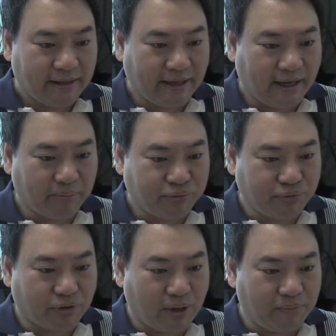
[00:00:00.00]
나의
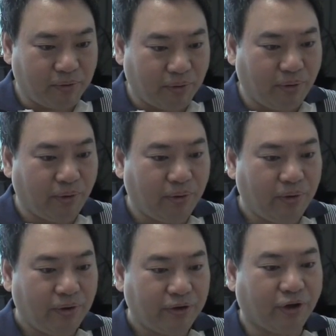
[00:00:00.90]
부족함도
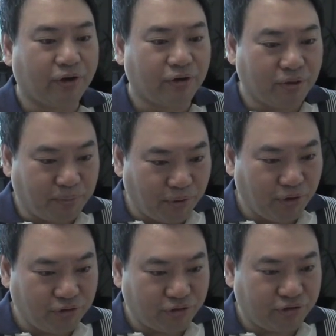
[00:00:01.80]
열어서
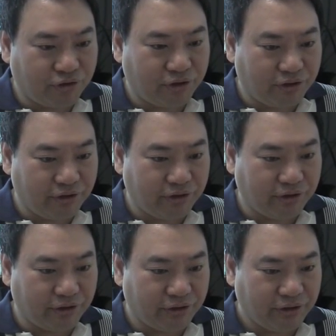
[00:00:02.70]
보여줄 수
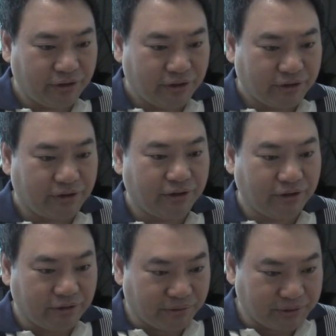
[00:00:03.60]
있는
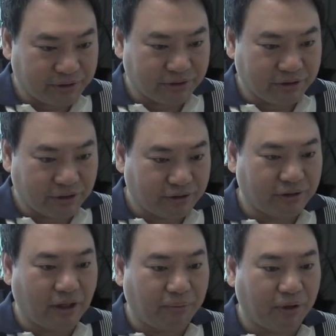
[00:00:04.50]
그런 것이거든요.
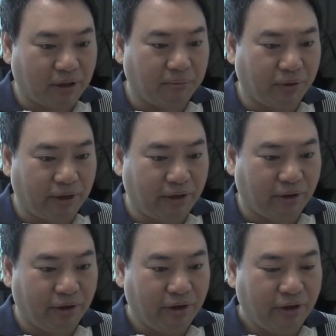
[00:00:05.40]
그러다 보니까
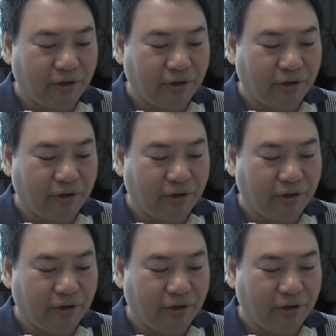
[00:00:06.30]
뭐예요?